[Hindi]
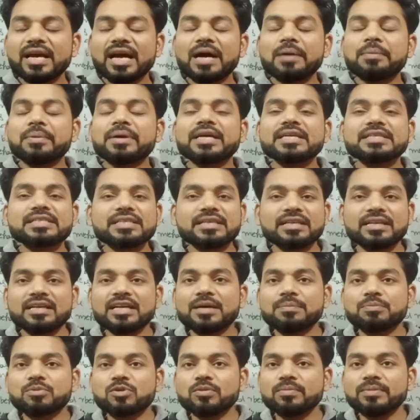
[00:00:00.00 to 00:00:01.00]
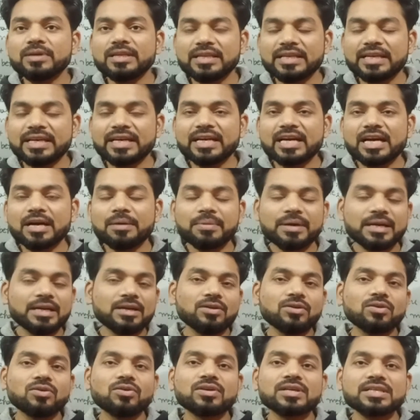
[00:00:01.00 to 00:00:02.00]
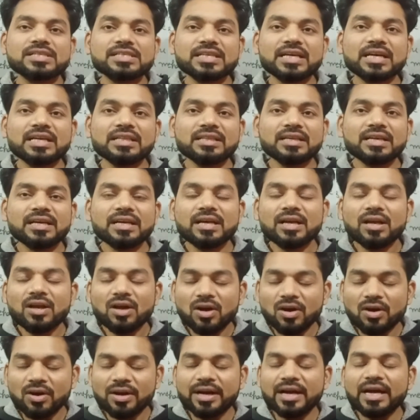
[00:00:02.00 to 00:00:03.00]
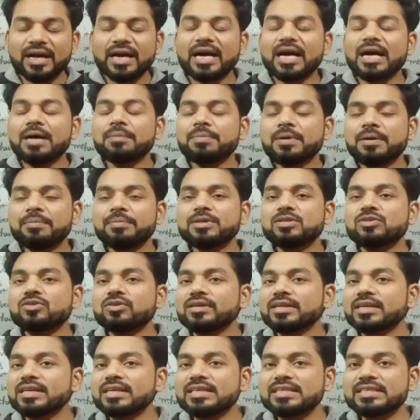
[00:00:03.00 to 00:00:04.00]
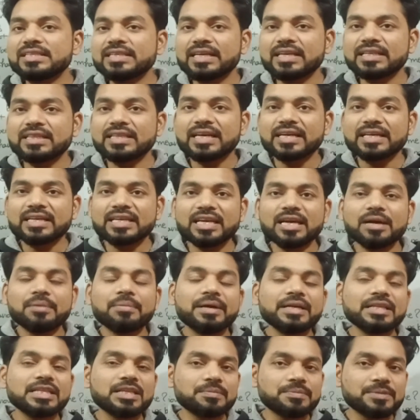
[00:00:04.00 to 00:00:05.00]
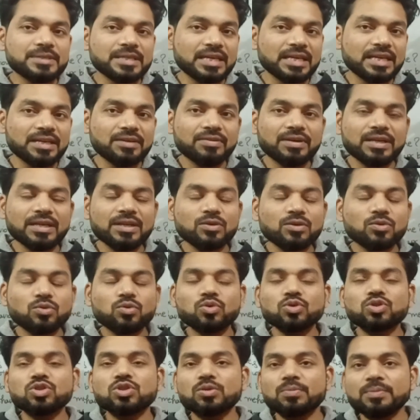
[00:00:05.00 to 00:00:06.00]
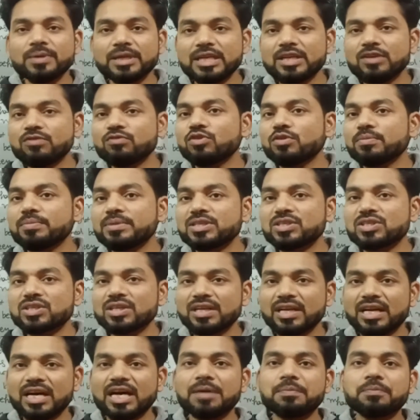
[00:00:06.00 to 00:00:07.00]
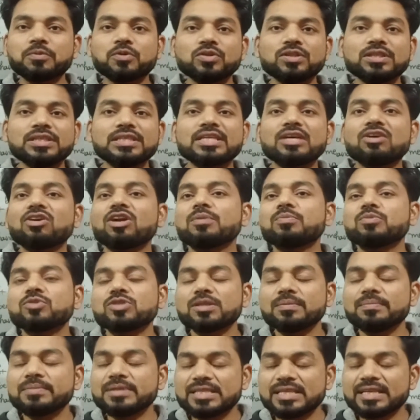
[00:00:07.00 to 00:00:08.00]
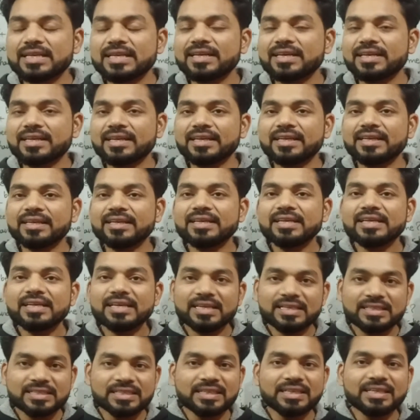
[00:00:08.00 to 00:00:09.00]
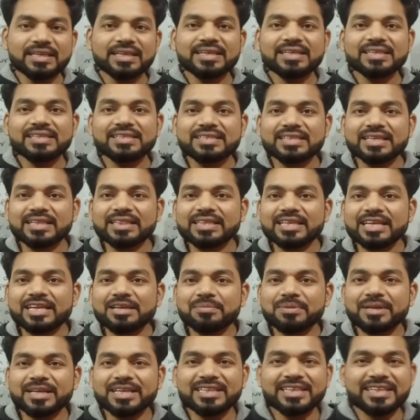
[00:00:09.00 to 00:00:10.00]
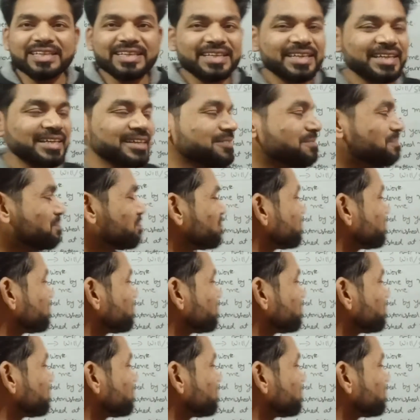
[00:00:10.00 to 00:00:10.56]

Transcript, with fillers: हमारा चैनल आपको मिल जाएगा हमारे लोगों के साथ और आप हमें ज्वाइन कर लीजिएगा ताकि हमारी तरफ से आने वाली कुछ भी इंफॉर्मेशन आपको दी जाए और आप उसे मिस ना करें चलिए चलते हैं बिना देर के